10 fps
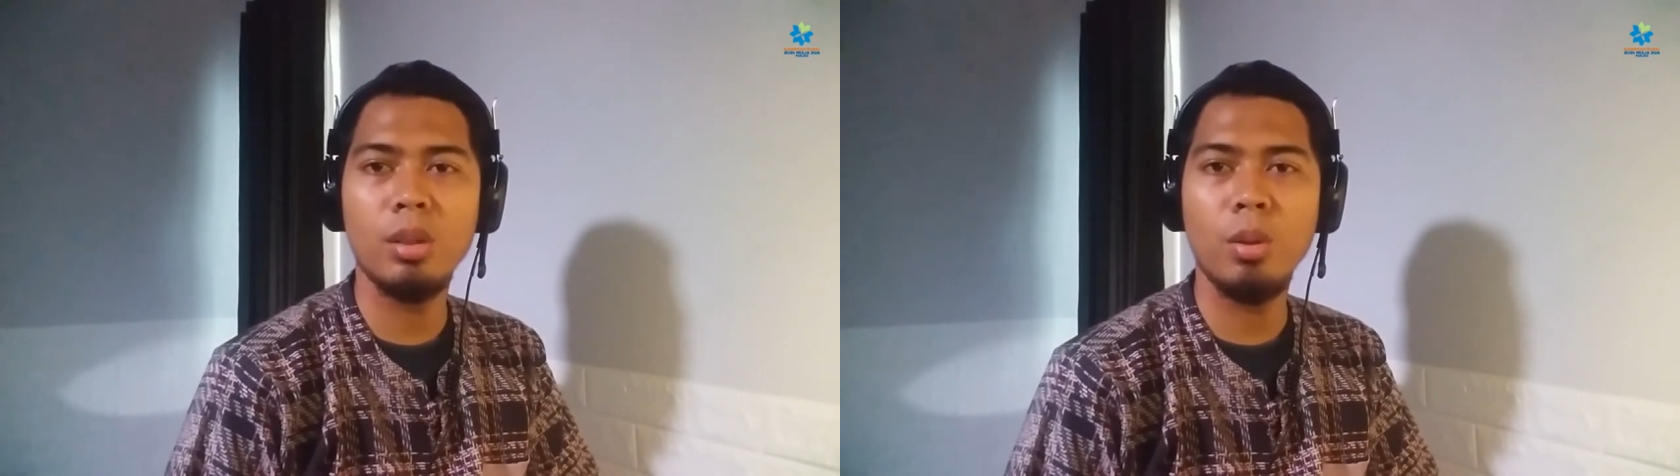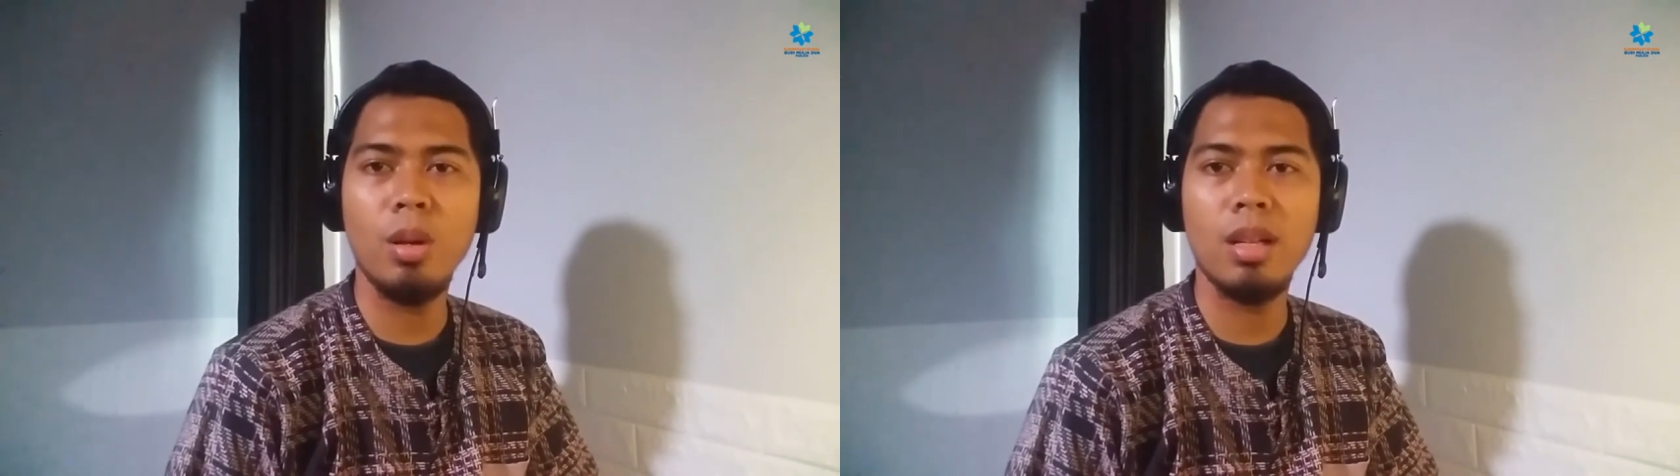
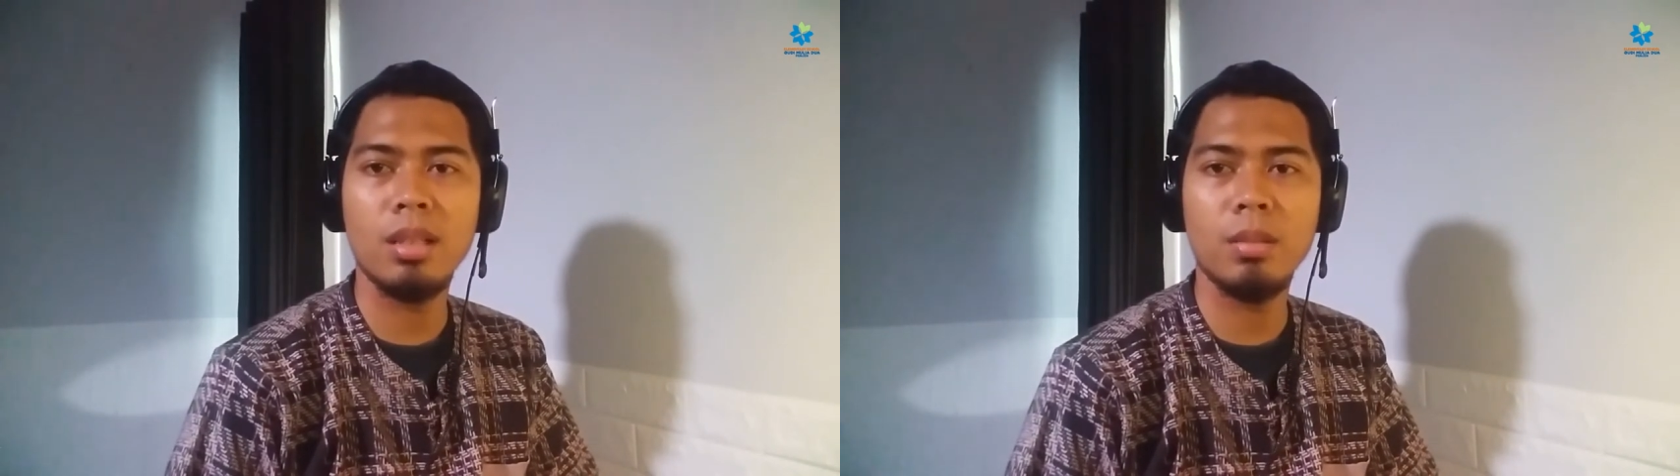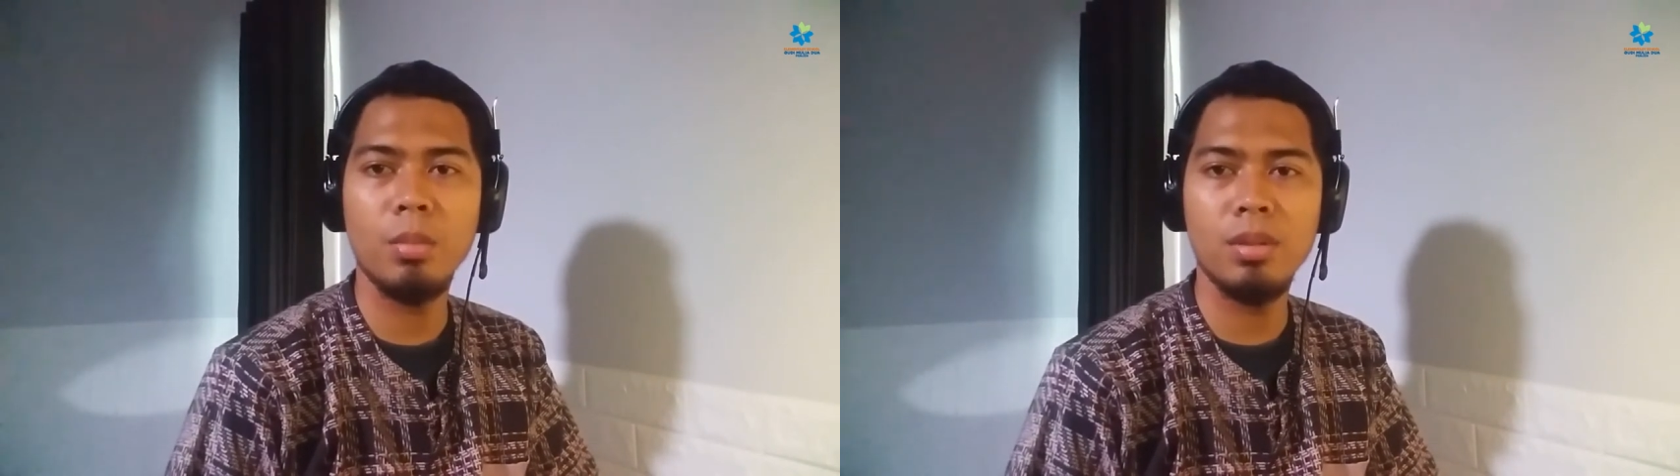tool
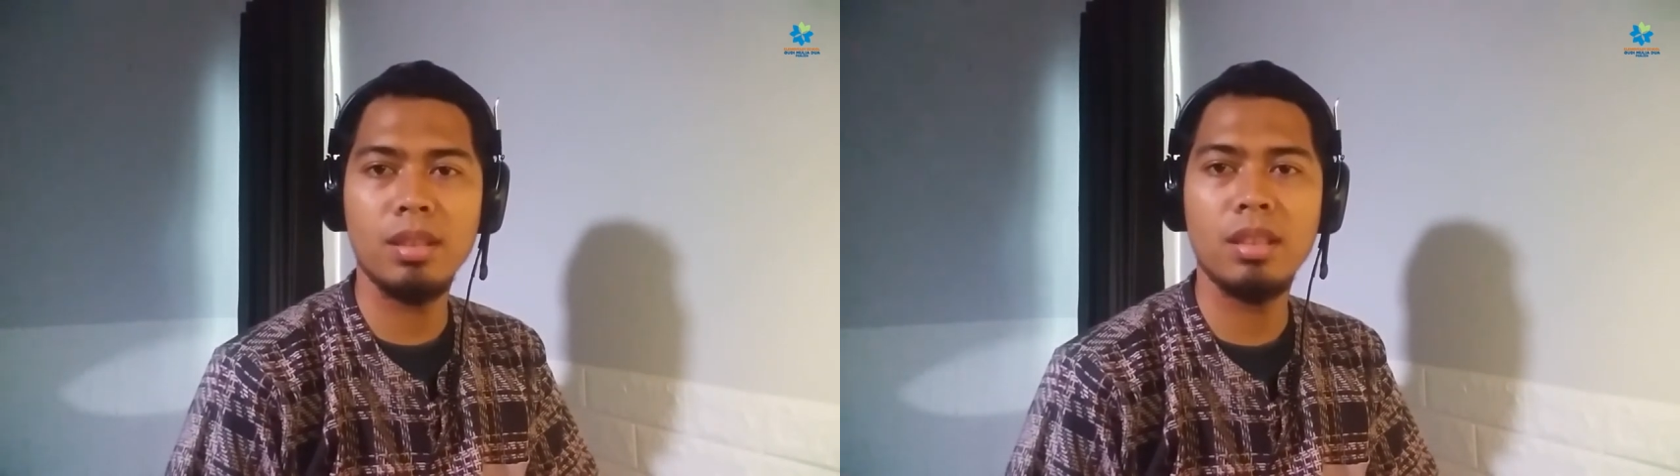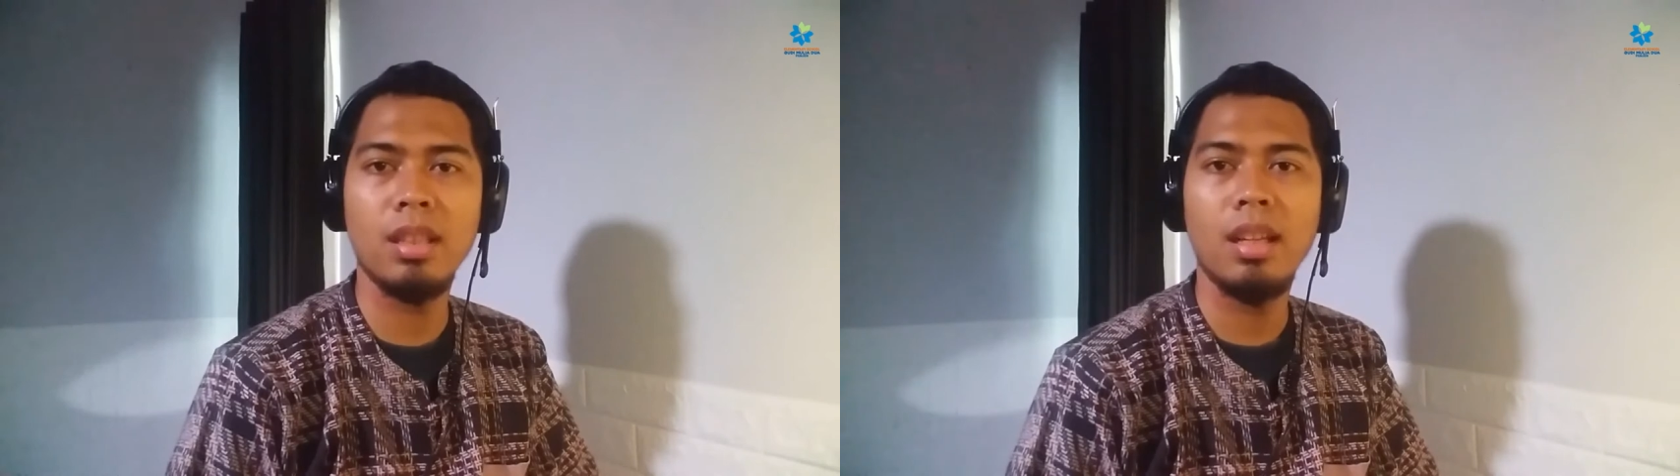Smooth